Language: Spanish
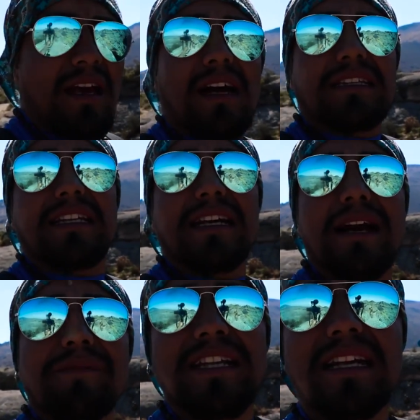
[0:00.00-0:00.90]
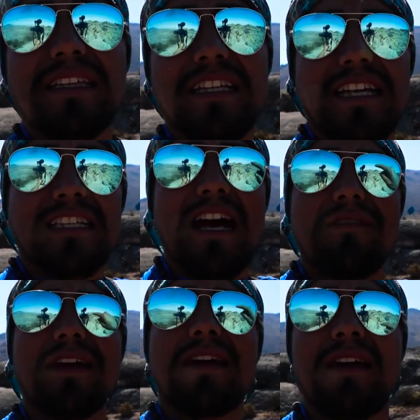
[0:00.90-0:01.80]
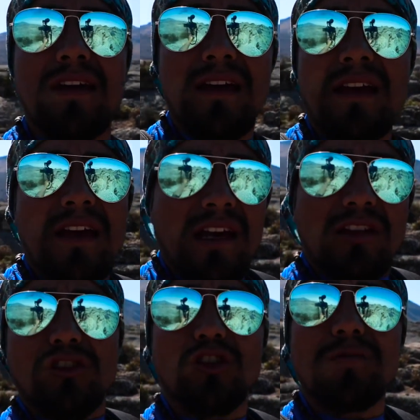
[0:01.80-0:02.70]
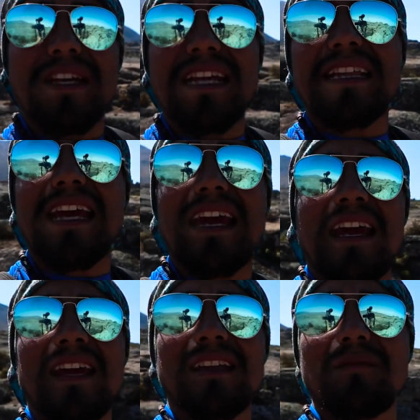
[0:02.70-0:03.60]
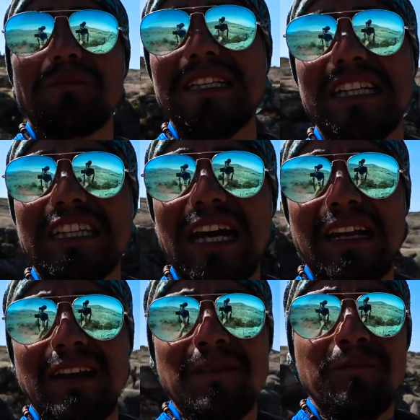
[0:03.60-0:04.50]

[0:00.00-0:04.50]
Así que caminantes ya saben, no se olviden de visitar